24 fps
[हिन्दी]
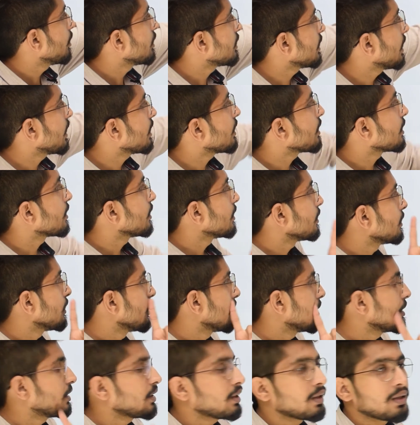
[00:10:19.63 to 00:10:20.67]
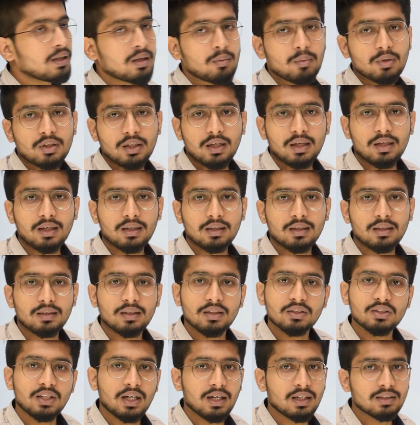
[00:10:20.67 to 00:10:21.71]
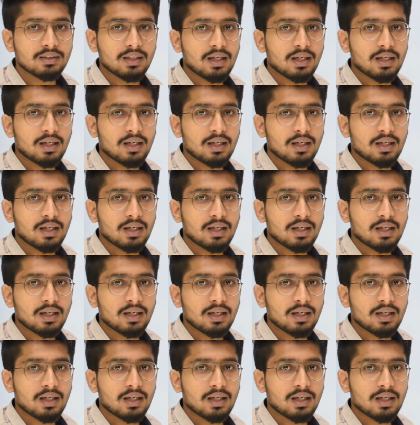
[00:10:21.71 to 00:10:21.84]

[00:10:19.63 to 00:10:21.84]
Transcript: में तय कर लेती है कितने देर में तय कर लेती है साढ़े